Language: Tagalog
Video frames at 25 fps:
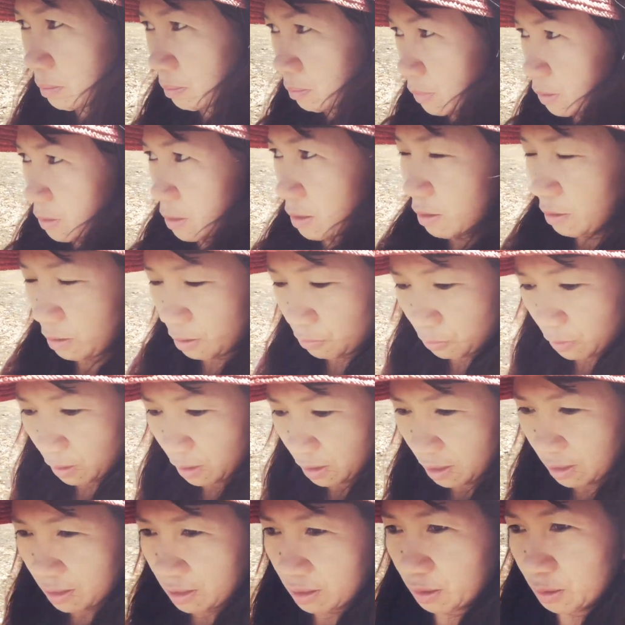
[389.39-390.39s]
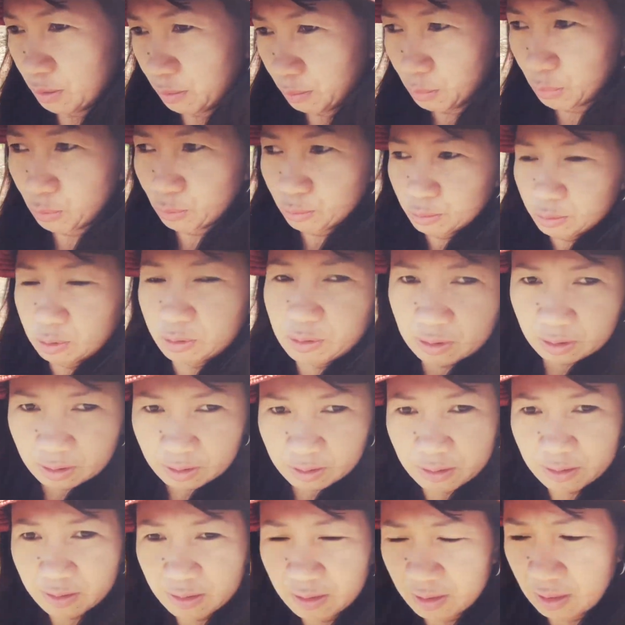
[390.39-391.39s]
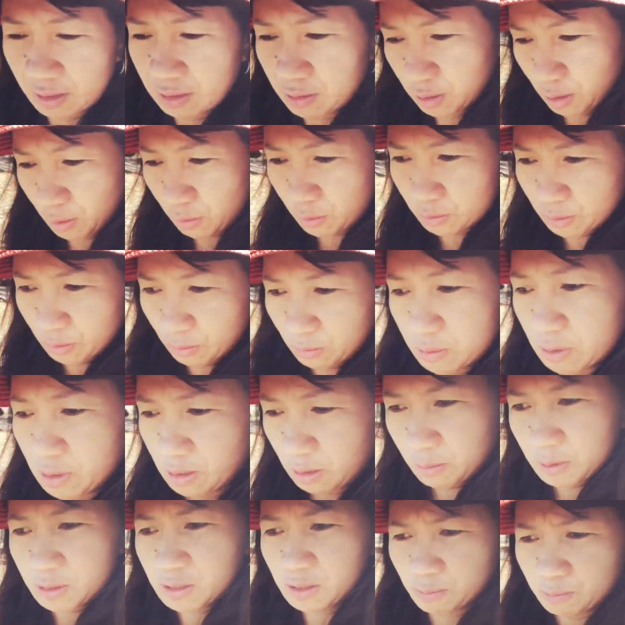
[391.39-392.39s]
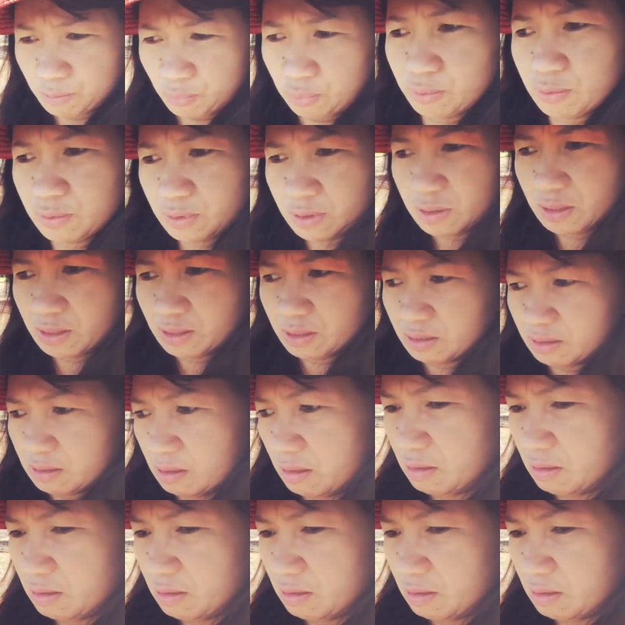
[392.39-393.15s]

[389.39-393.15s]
Basta wala lang yung buhos. Takot ako sa, sa buhos eh.